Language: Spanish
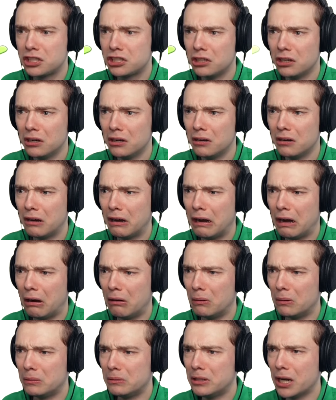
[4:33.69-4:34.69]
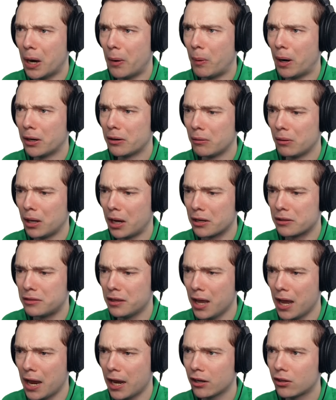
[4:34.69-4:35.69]
Oh, no, no me
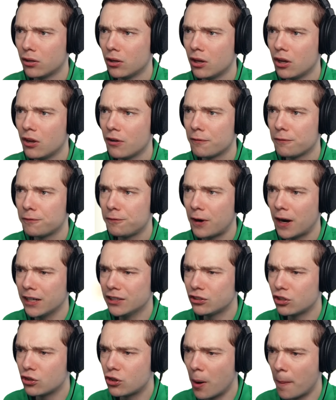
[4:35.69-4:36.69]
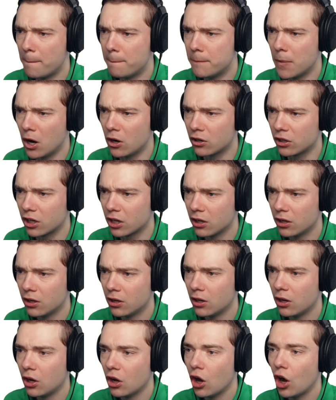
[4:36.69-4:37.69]
gusta. Encuentra al monje.
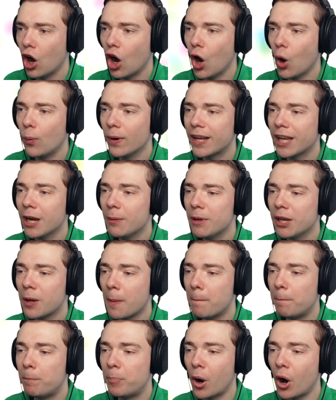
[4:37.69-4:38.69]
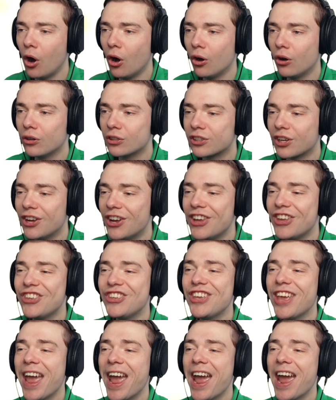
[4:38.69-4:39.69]
Oh, debe ser calvo.
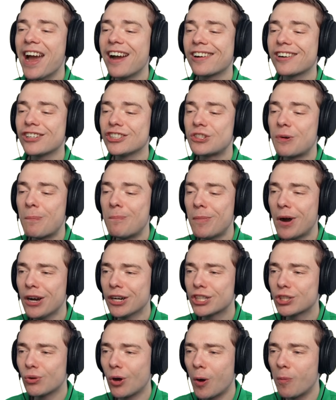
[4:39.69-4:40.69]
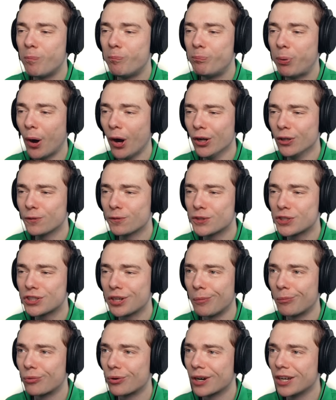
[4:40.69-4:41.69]
Sí, porque los monjes siempre son
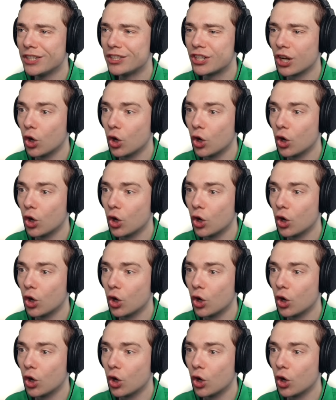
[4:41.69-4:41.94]
calvos.